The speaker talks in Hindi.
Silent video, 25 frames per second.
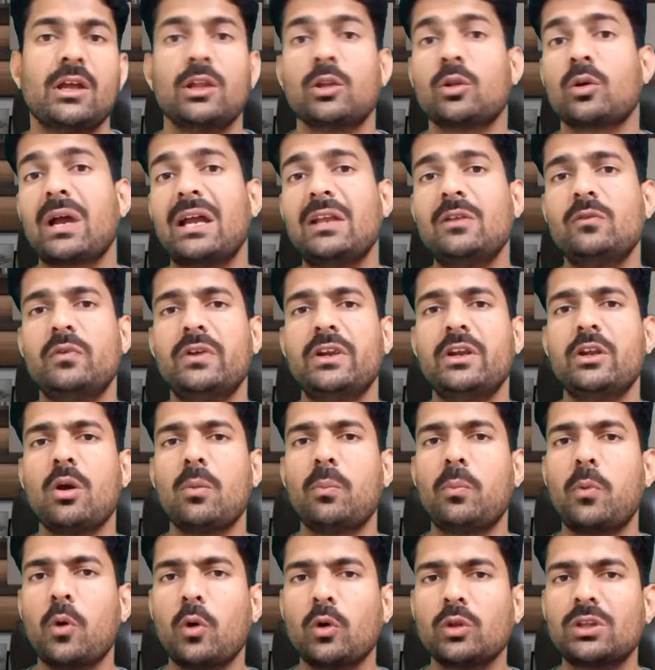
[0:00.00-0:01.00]
तो गाइज वीडियो
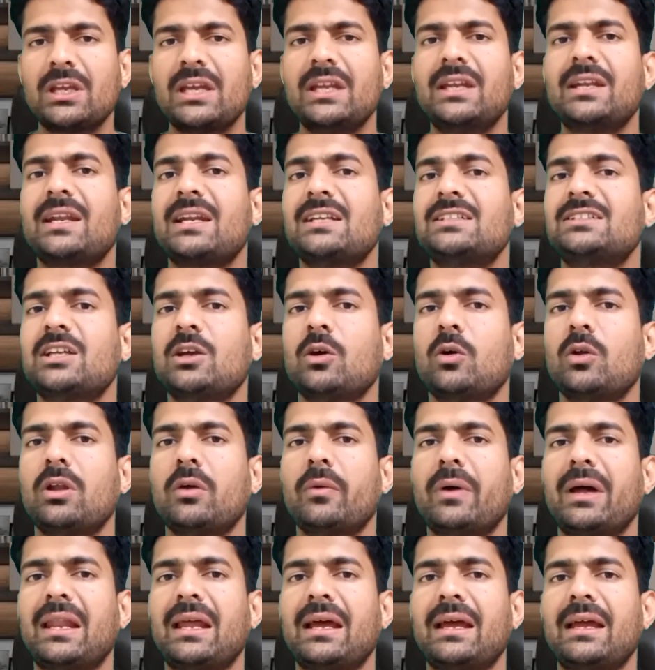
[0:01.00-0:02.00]
बहुत ही इंटरेस्टिंग होने
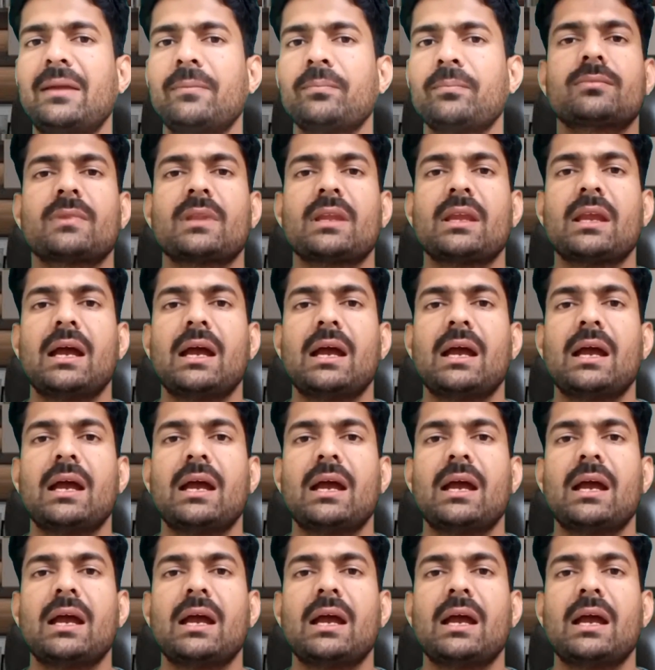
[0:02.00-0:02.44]
वाला है